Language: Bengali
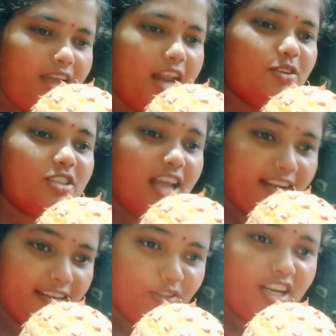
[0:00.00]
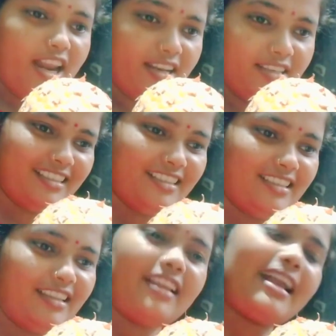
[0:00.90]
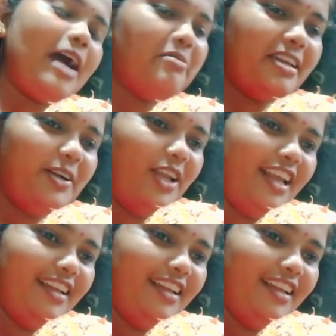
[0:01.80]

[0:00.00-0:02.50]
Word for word: আনারস কাটলে তোর খাবি কি করে